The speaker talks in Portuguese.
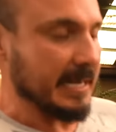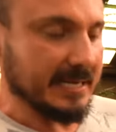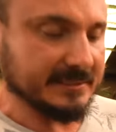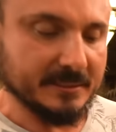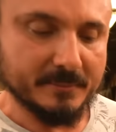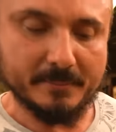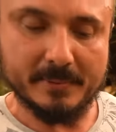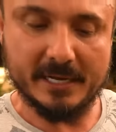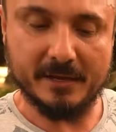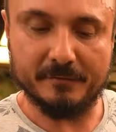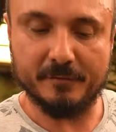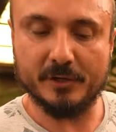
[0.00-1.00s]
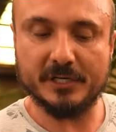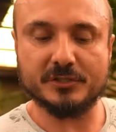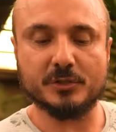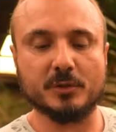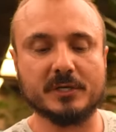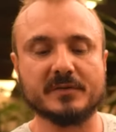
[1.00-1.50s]
A samambaia folha
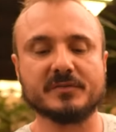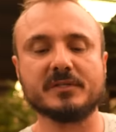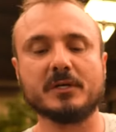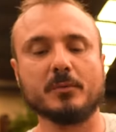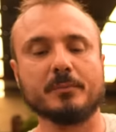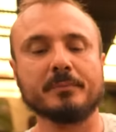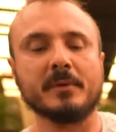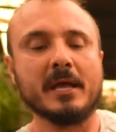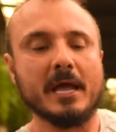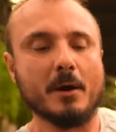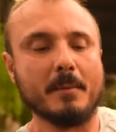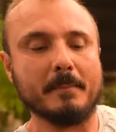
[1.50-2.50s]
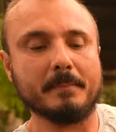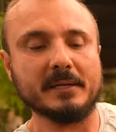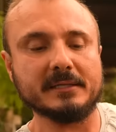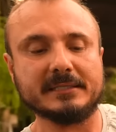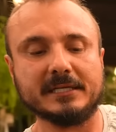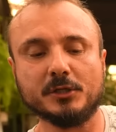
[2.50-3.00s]
de coração é uma
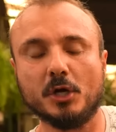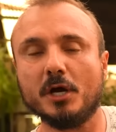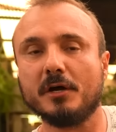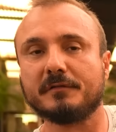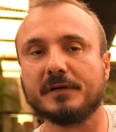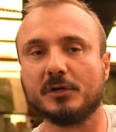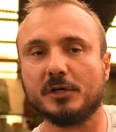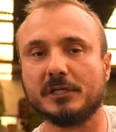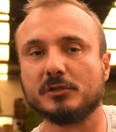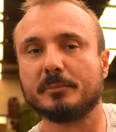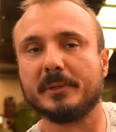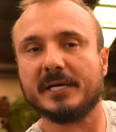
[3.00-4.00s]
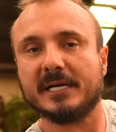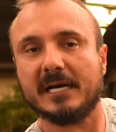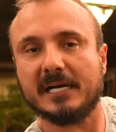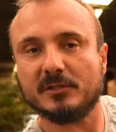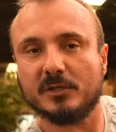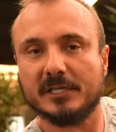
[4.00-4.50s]
planta nova agora no
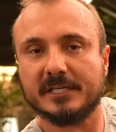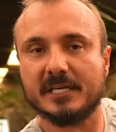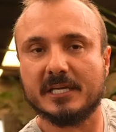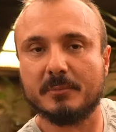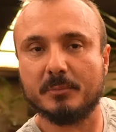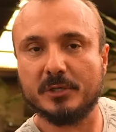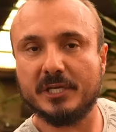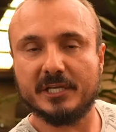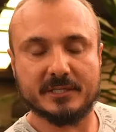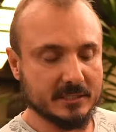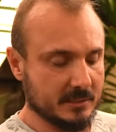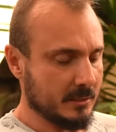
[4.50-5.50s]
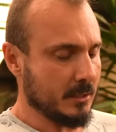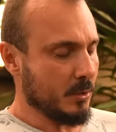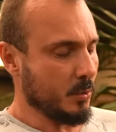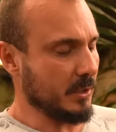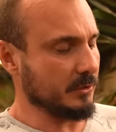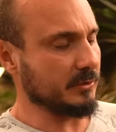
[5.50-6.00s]
mercado. Olha aqui que bonita.
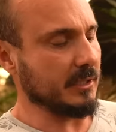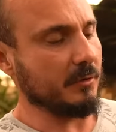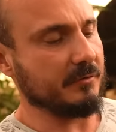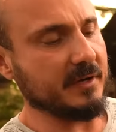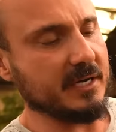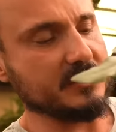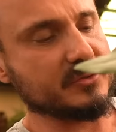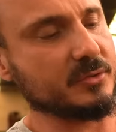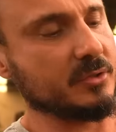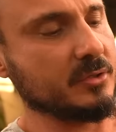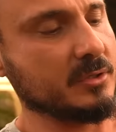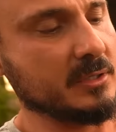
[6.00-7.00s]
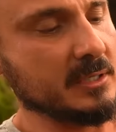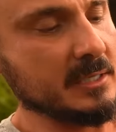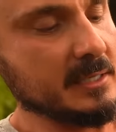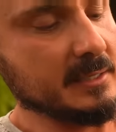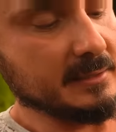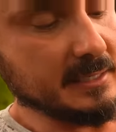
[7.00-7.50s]
Quanto tá o vaso?
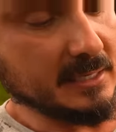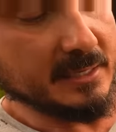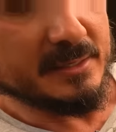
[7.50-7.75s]
tá?